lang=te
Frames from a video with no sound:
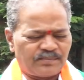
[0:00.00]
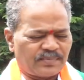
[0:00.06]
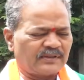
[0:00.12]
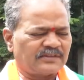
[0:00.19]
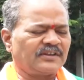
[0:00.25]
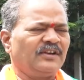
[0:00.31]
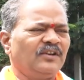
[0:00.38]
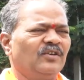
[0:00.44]

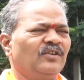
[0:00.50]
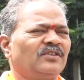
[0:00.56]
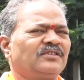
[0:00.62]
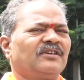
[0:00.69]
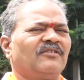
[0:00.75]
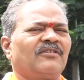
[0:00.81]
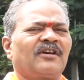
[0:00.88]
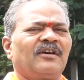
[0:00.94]
ప్రతి
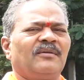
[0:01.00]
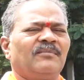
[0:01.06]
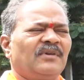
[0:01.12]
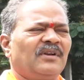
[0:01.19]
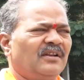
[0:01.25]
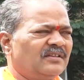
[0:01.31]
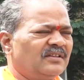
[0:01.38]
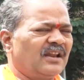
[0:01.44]

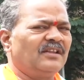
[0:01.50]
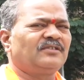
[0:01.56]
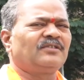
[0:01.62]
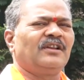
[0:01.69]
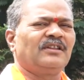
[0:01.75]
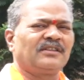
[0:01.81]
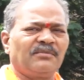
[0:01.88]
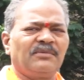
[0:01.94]
నియోజకవర్గంలో
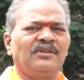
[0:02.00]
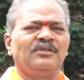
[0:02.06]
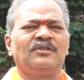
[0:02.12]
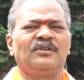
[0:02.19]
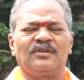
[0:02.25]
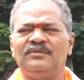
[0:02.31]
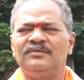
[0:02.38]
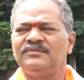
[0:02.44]
దళితులు ఎంతమంది
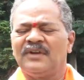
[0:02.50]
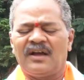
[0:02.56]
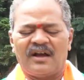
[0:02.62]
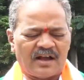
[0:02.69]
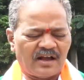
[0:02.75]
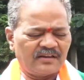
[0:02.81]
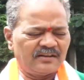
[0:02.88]
ఉన్నారో ఆ